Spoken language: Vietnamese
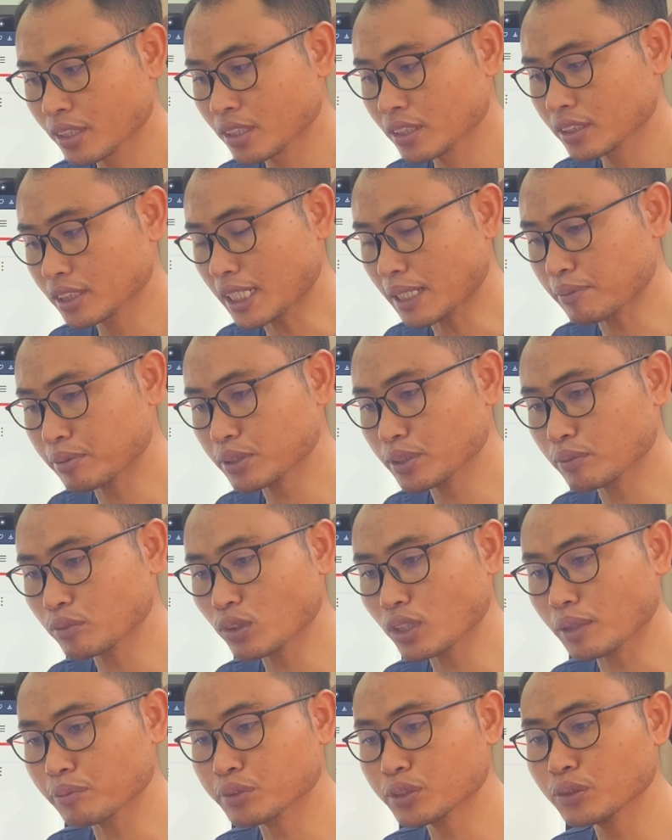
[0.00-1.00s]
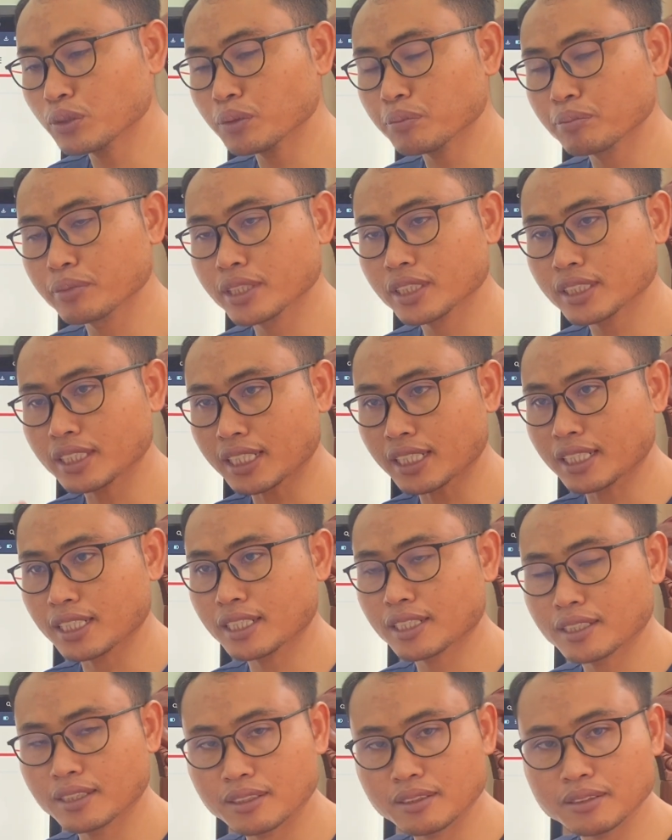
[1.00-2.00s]
tam khi nhóm thọ lọc chú miên
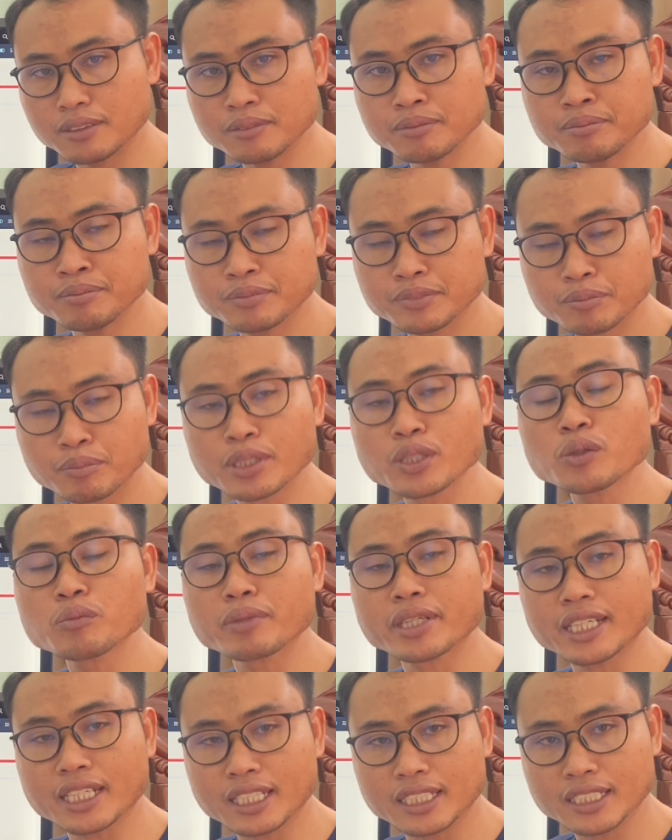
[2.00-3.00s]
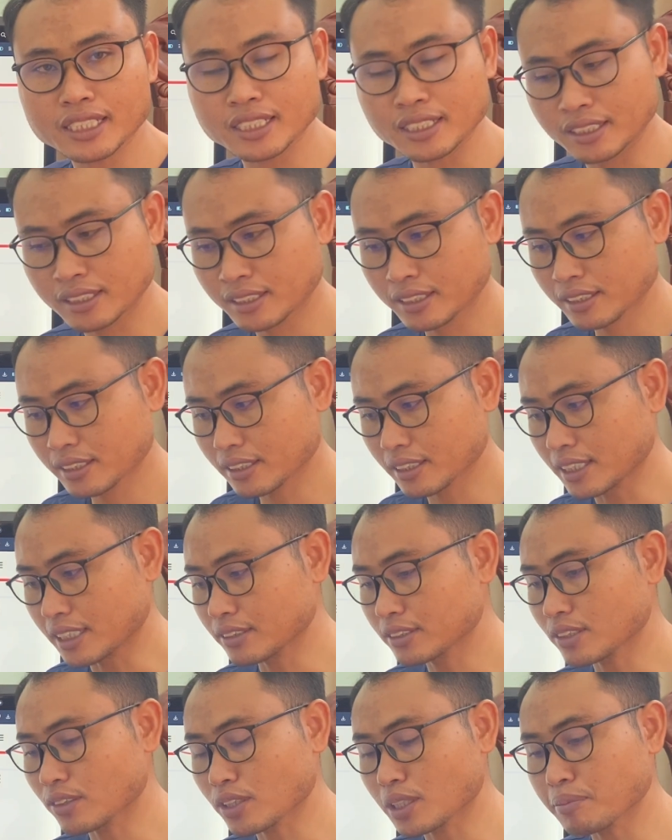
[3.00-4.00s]
tại mình ủng mà nét thì nơi
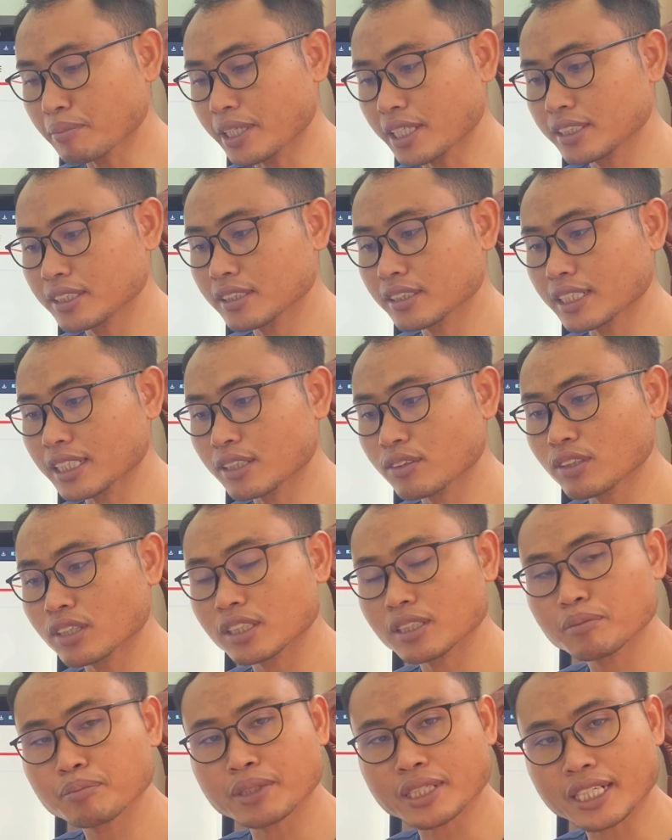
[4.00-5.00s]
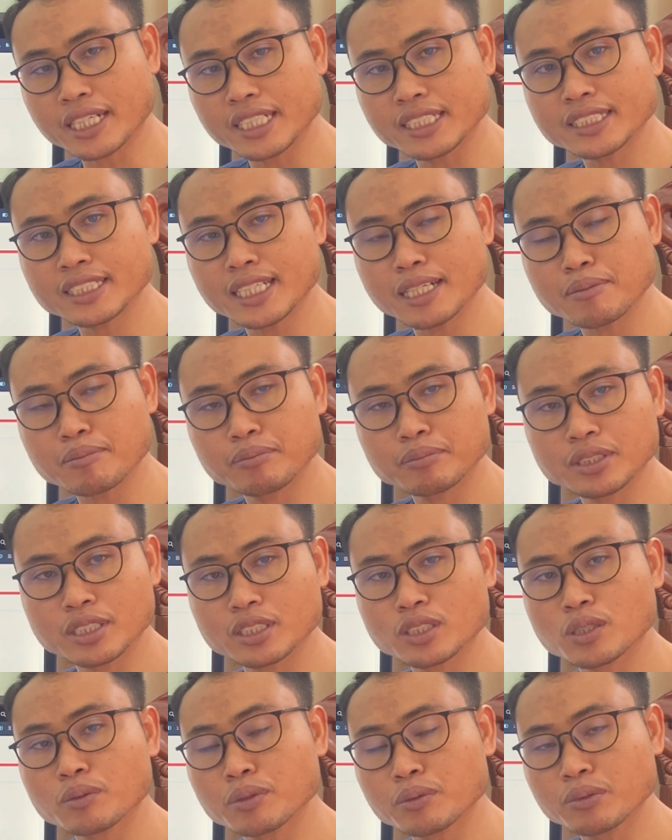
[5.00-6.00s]
sọc mai dương đại quạt và cài chăm tại
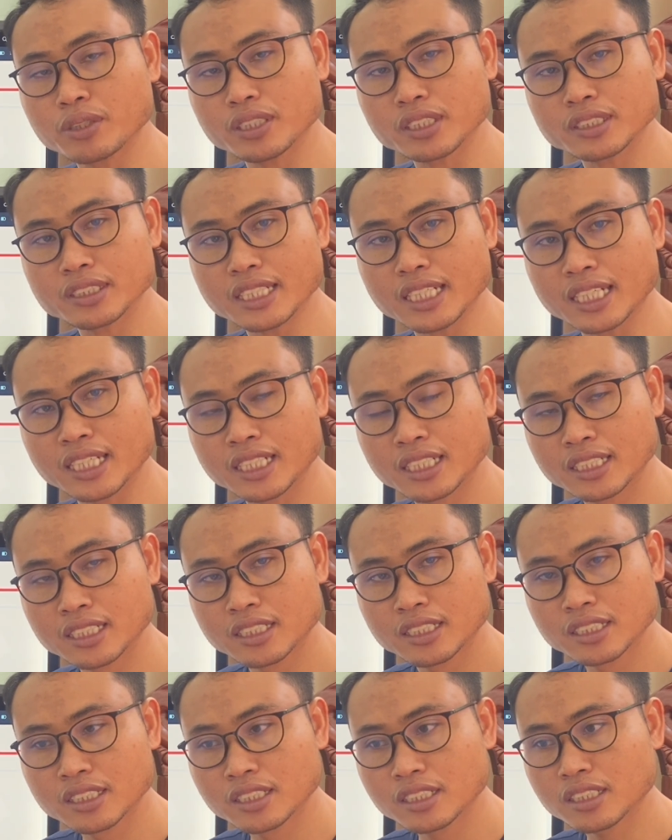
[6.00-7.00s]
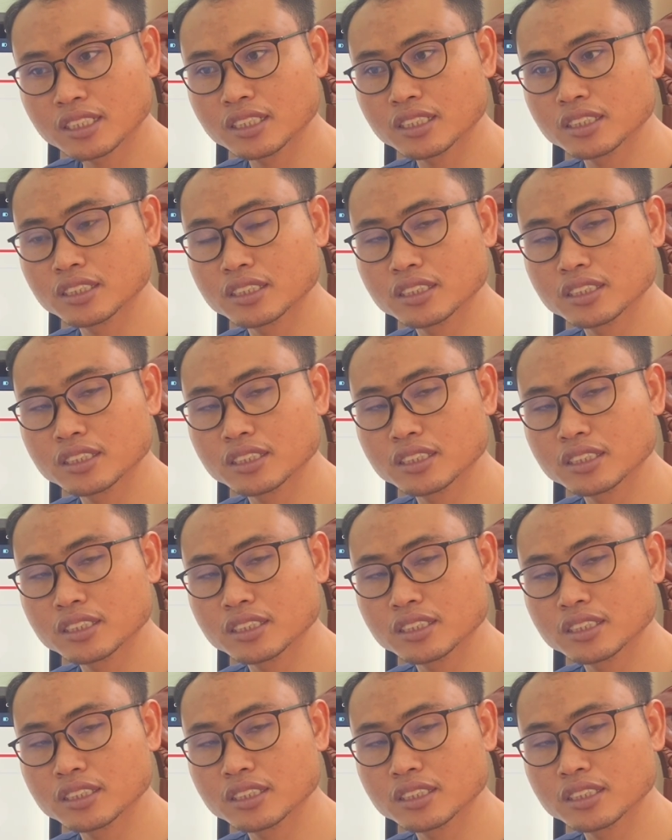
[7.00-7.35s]
tông bảo vọt ở xa cứ